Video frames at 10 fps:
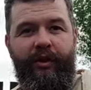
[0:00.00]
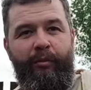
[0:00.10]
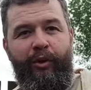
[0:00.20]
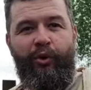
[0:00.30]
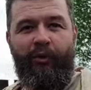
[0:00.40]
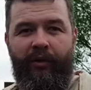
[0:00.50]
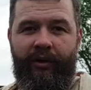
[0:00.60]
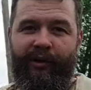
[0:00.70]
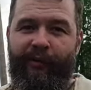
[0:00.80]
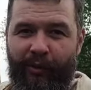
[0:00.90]
небольшого
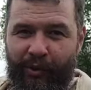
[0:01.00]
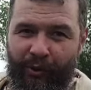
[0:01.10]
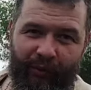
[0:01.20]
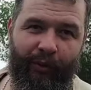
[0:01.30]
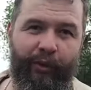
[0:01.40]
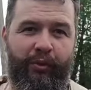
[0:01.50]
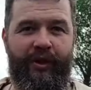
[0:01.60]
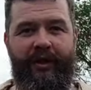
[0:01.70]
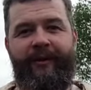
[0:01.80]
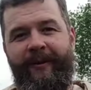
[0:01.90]
информационного
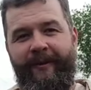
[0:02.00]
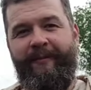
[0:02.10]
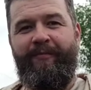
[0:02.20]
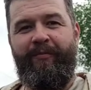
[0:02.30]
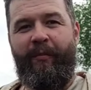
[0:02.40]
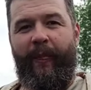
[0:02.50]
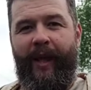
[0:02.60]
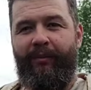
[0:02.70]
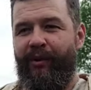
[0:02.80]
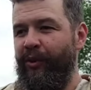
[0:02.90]
отпуска
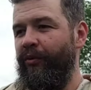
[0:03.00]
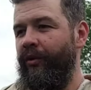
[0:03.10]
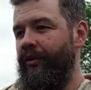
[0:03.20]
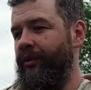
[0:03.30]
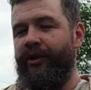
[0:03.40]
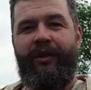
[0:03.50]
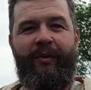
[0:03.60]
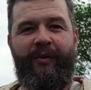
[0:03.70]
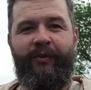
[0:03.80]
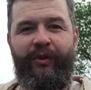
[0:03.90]
мы снова
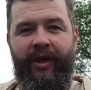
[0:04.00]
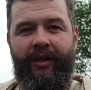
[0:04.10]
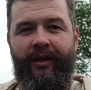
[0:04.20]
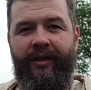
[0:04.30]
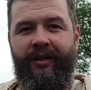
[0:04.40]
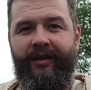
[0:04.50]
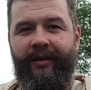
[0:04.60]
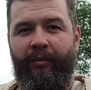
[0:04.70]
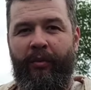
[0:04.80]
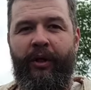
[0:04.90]
начинаем свою деятельность.
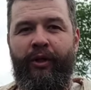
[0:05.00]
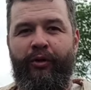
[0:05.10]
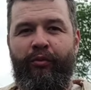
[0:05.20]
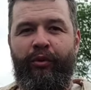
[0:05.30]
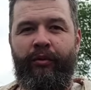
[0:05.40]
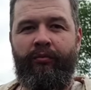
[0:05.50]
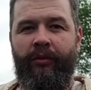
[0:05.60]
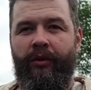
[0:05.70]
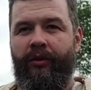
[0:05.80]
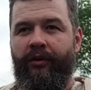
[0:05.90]
Помаленечку будем
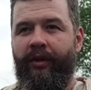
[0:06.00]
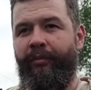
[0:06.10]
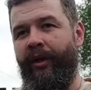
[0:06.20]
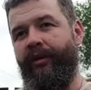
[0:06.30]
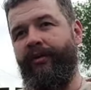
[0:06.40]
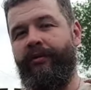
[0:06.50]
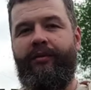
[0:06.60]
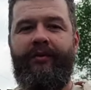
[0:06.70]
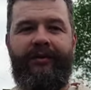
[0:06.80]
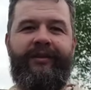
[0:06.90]
опять
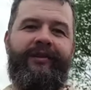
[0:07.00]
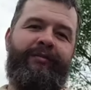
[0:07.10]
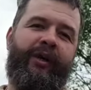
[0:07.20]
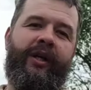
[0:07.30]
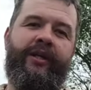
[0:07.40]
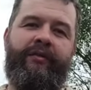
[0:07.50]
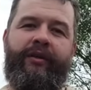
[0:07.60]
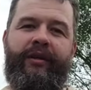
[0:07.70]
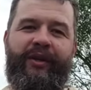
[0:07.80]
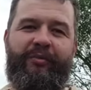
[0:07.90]
э, показывать
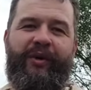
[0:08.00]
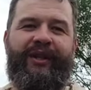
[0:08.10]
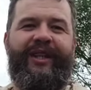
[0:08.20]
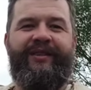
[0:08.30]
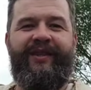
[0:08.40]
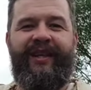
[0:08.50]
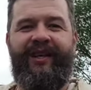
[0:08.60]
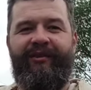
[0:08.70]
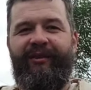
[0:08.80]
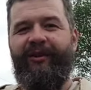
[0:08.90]
репортажи,
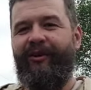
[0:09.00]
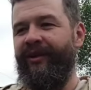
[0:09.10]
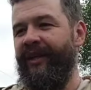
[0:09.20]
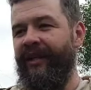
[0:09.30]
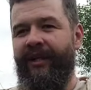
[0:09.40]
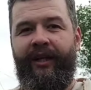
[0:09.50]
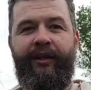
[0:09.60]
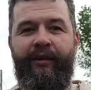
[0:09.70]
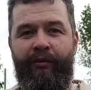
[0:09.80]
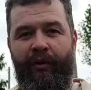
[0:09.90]
всякие видео.
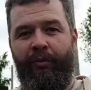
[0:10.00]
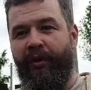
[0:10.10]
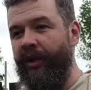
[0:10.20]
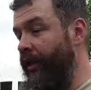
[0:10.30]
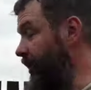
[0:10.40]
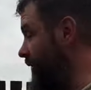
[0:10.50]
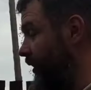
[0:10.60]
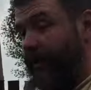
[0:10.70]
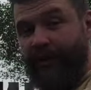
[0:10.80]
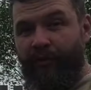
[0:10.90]
Хотел сегодня поделиться.
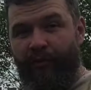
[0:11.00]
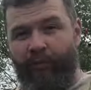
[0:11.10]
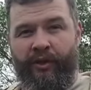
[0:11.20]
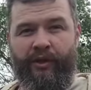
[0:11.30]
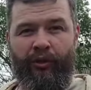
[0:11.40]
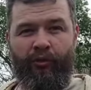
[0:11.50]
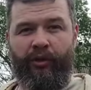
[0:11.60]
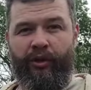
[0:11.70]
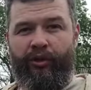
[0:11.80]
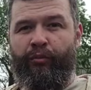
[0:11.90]
Сегодня у нас июнь,
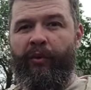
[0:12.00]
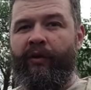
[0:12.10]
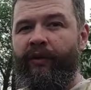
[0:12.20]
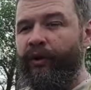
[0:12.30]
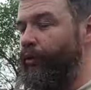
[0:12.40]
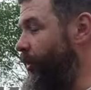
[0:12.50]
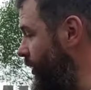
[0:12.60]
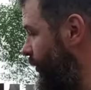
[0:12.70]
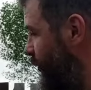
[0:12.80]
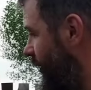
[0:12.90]
даже еще половины июня
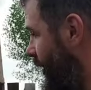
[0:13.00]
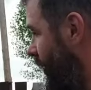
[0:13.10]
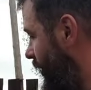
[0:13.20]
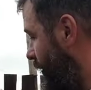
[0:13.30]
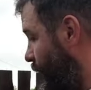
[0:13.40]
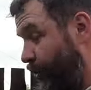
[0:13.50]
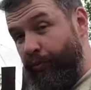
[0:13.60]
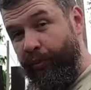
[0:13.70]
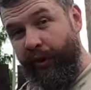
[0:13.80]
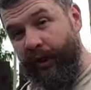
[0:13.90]
нету. Очень
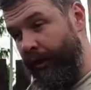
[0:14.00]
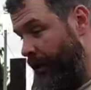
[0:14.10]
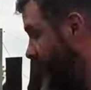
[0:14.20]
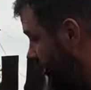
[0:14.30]
приятно.